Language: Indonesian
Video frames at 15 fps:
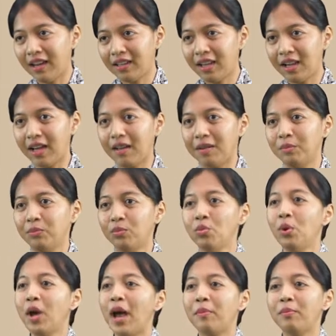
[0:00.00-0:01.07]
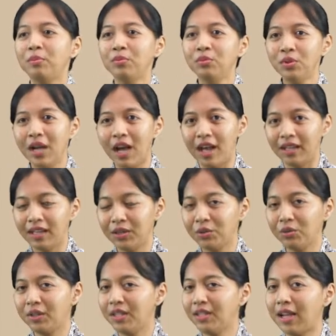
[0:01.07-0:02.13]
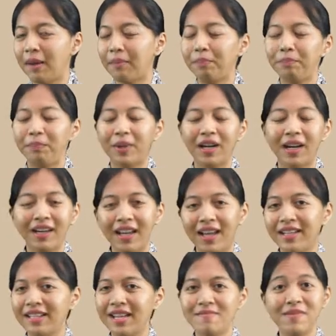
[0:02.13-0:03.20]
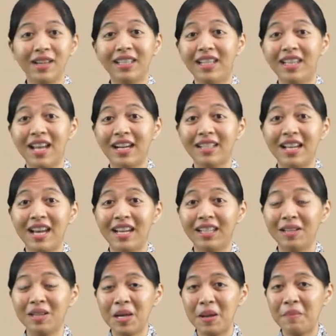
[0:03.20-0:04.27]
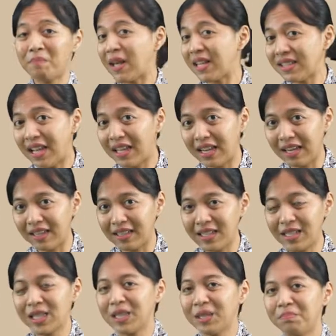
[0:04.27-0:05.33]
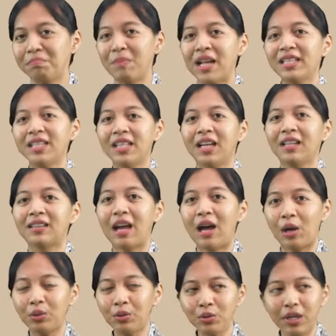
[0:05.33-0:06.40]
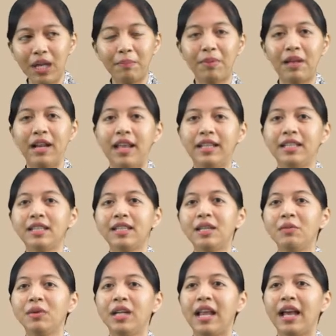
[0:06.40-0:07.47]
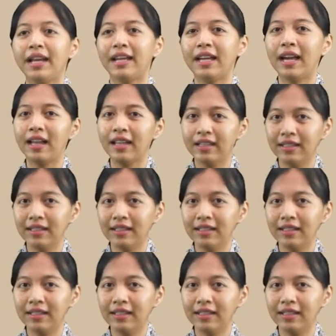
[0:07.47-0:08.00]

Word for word: ya bunga-bunga itu tidak pernah dia menghilang dari pasaran sepanjang tahun apalagi di wilayah